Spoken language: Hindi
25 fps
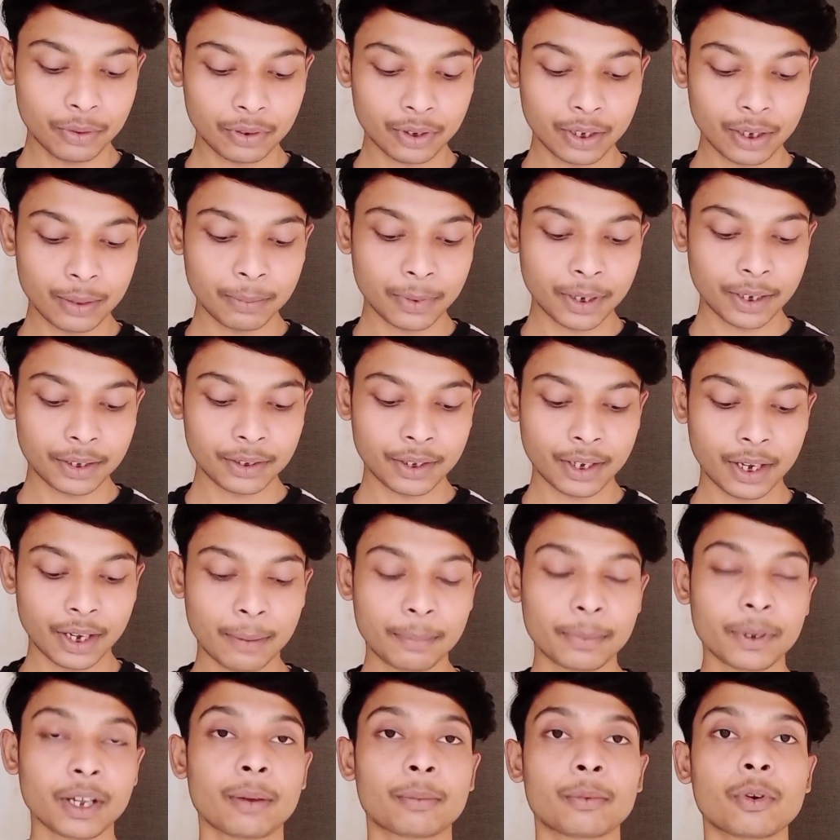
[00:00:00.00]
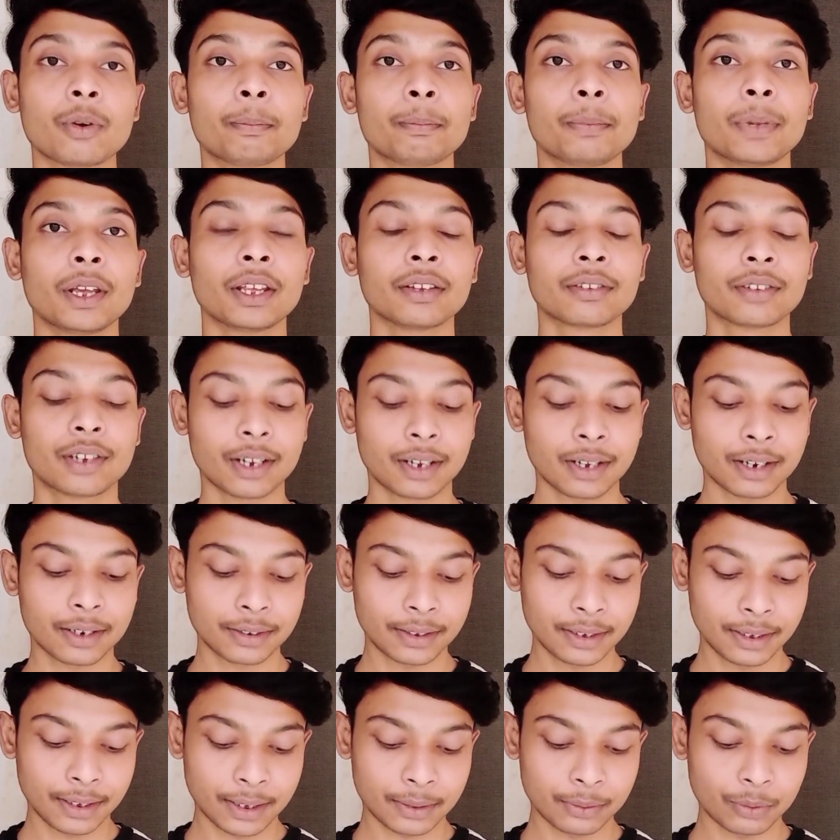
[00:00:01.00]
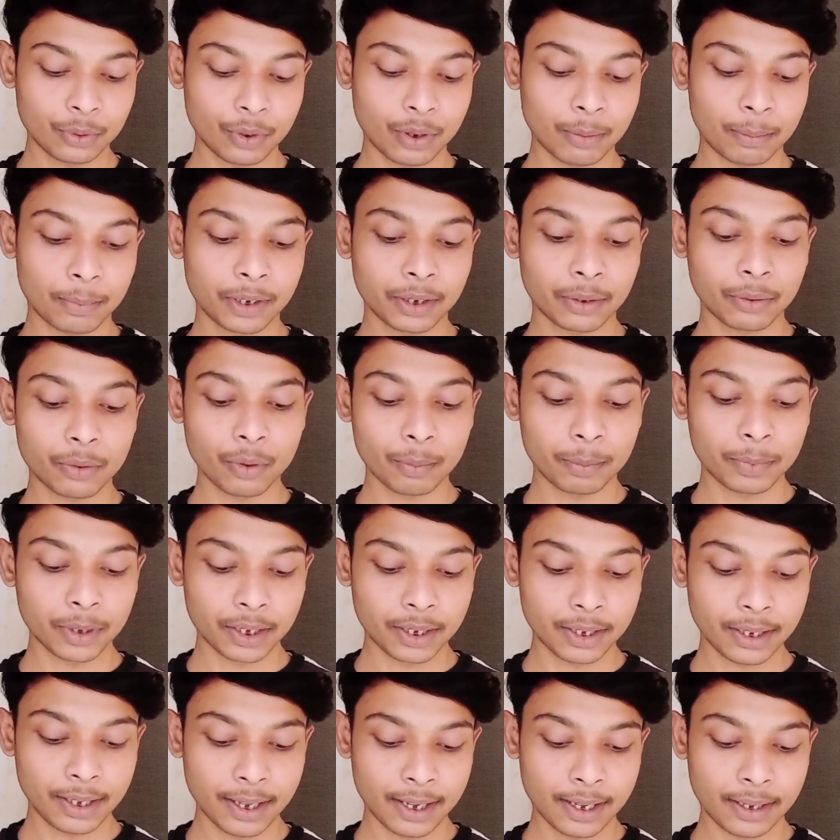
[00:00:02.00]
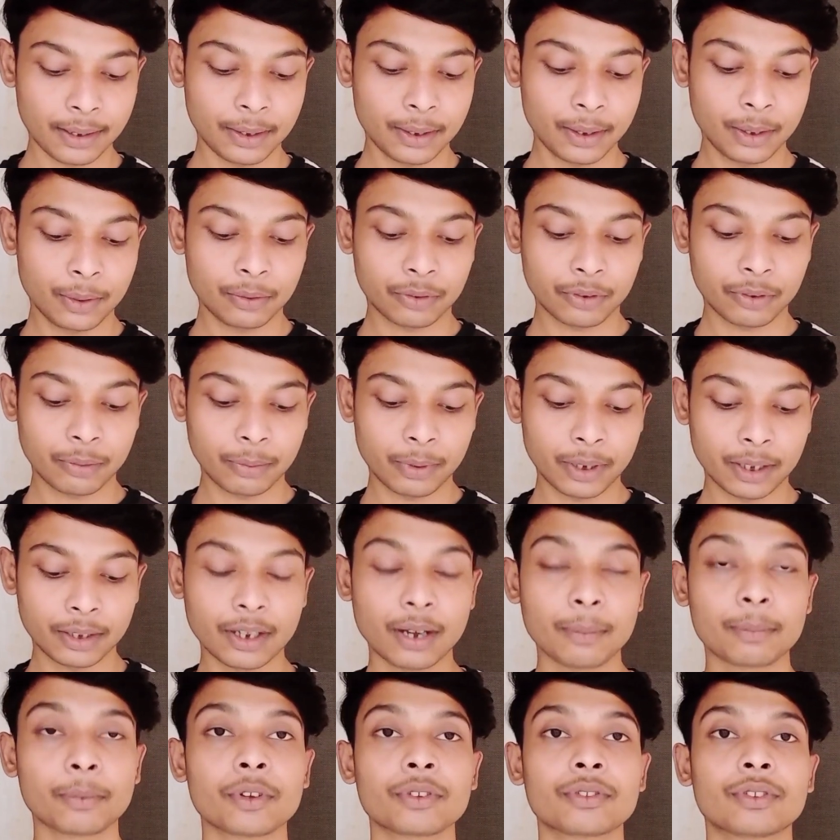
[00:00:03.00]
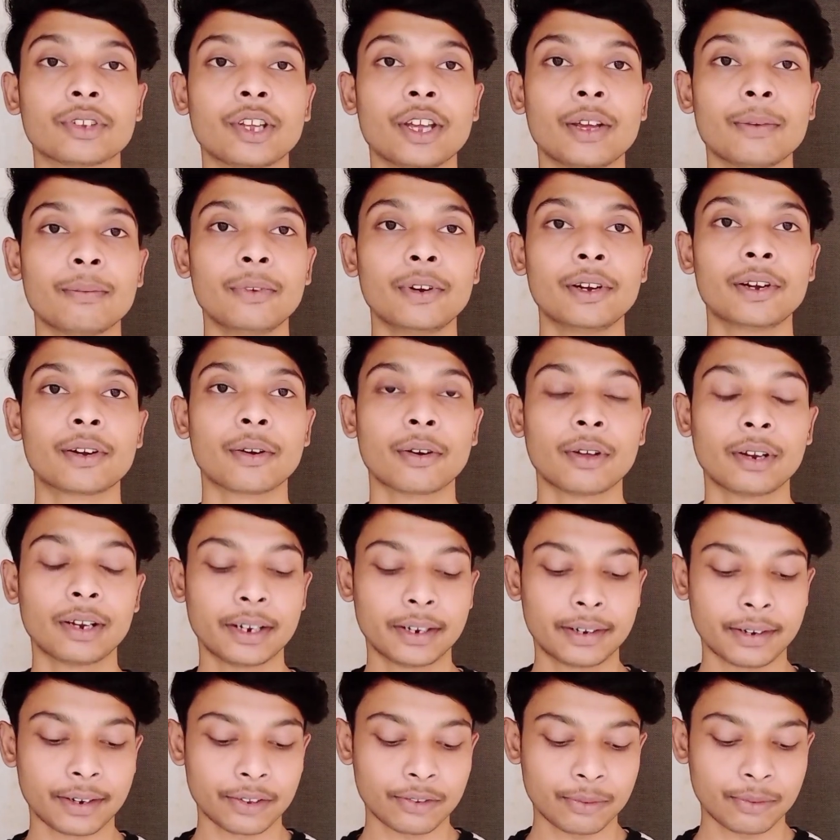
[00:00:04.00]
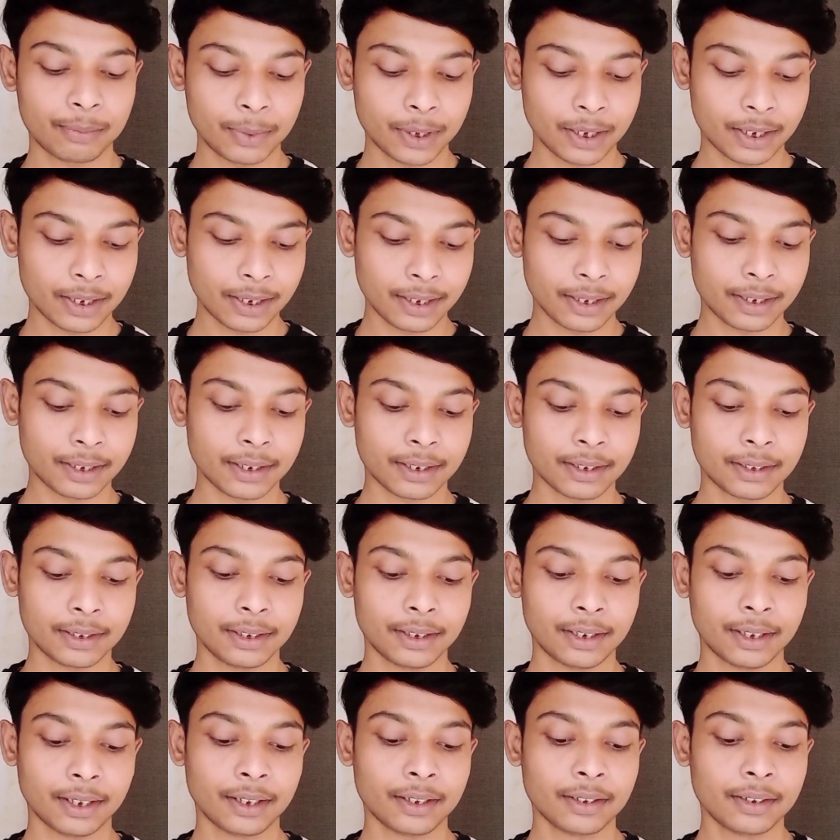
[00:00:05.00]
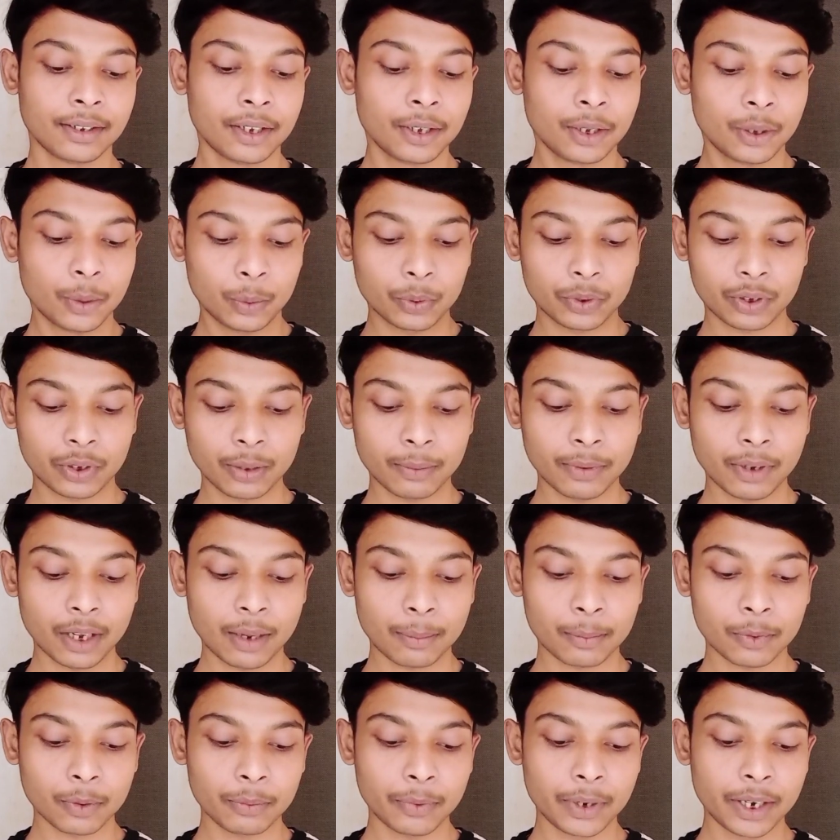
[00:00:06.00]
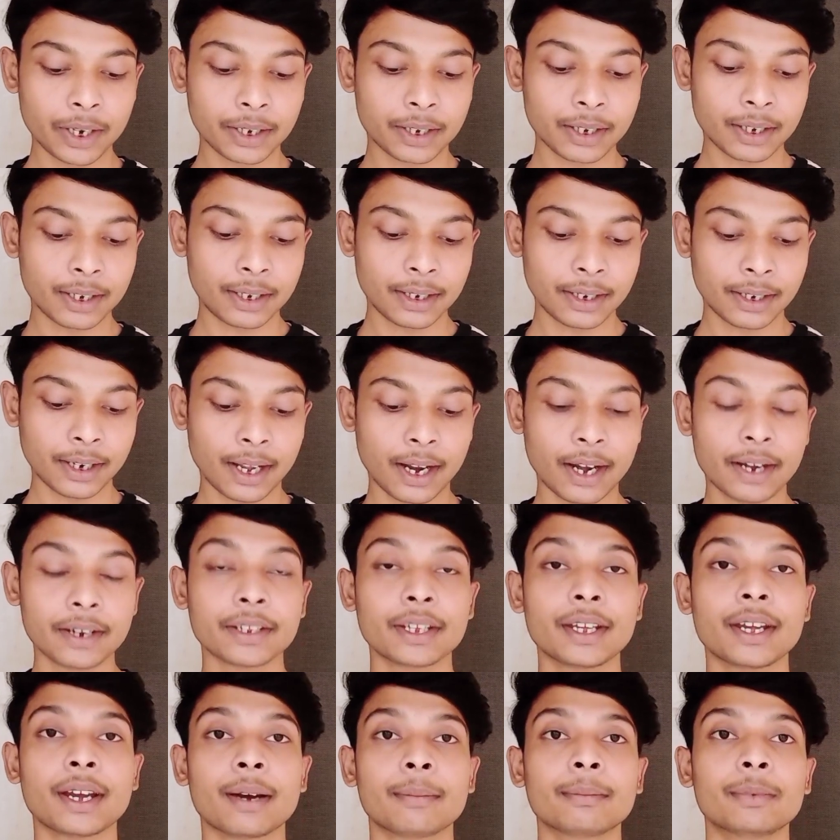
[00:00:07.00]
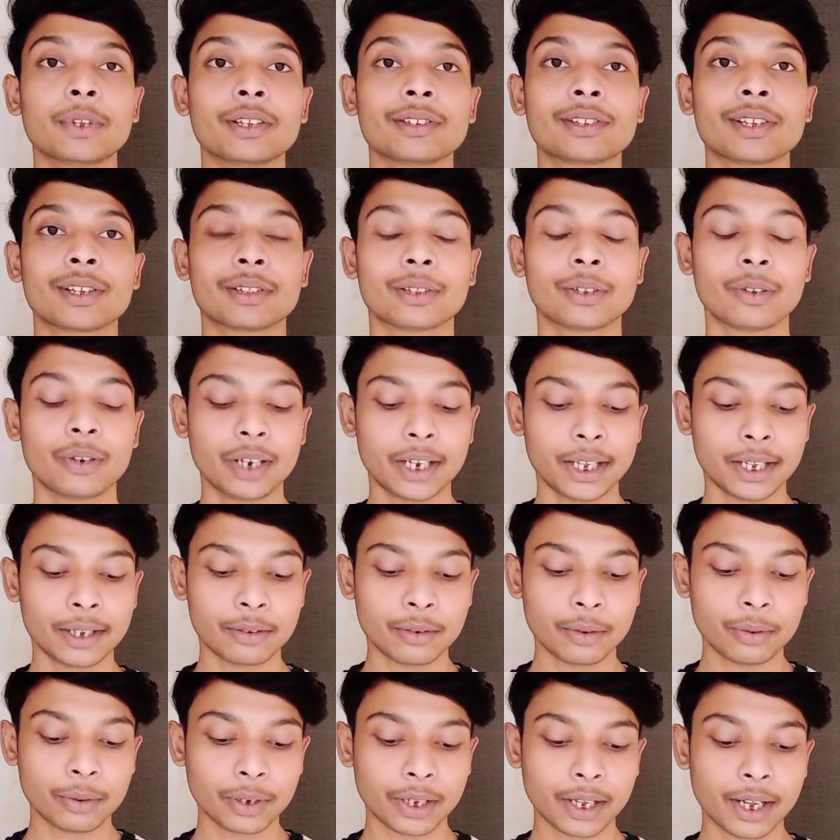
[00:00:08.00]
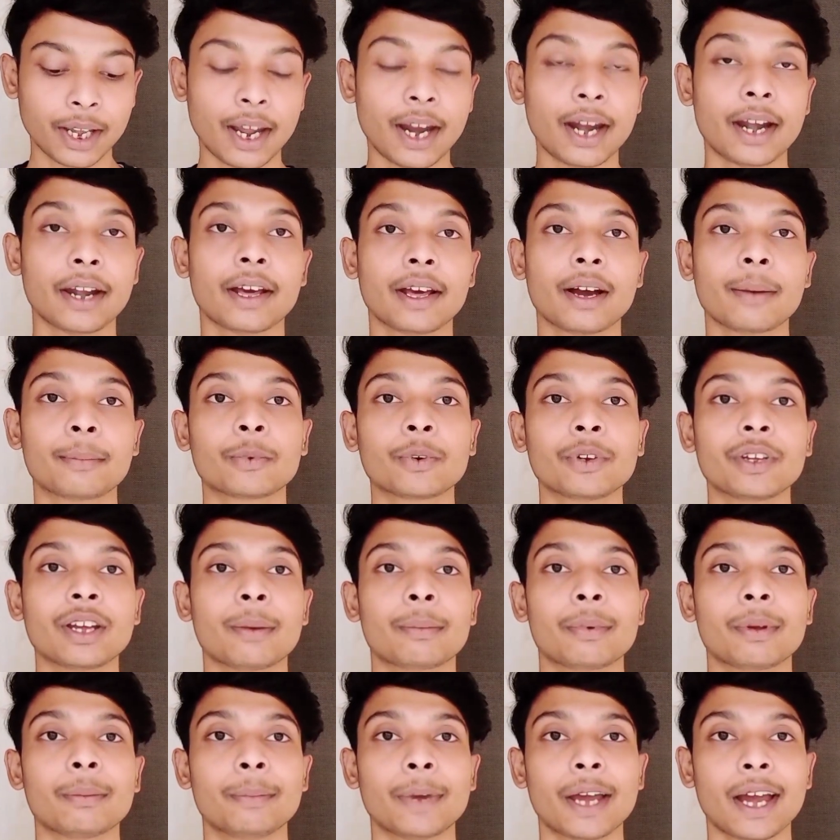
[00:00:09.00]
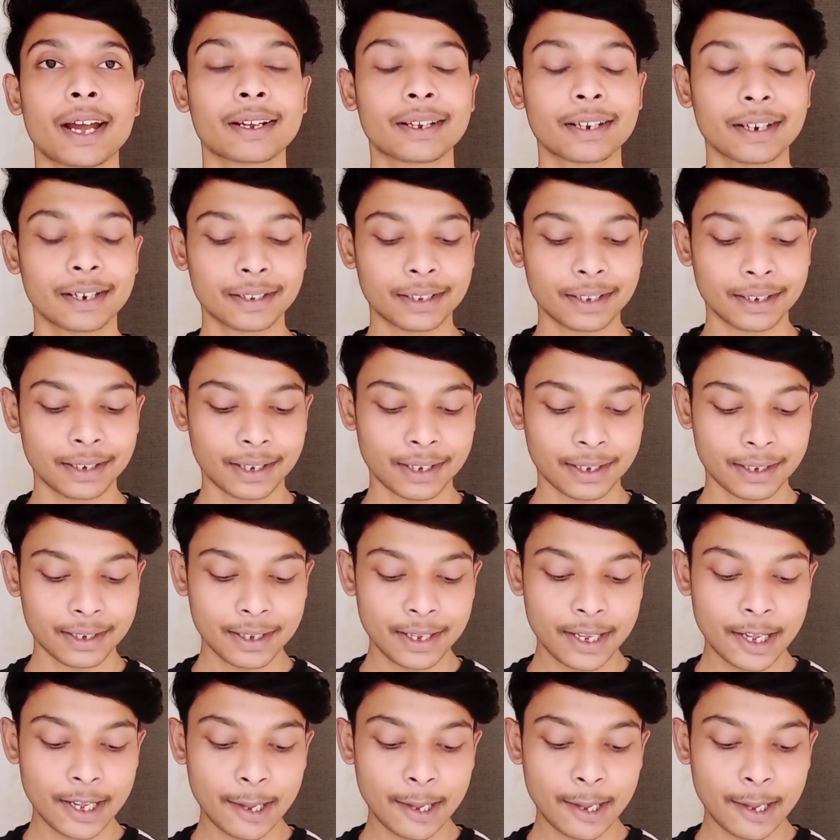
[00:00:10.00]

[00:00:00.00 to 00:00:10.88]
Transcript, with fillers: उसके बाद यहाँ पे आपको पेस्ट कर देना जो आपने कॉपी किया है उसके बाद आपको सेव विड्रॉल एड्रेस पे क्लिक कर देना है उसके बाद आपको वेट कर लेना है एंड ये आप देख सकते हो लिंक हो गया एंड आपको यहाँ पे बैक कर देना है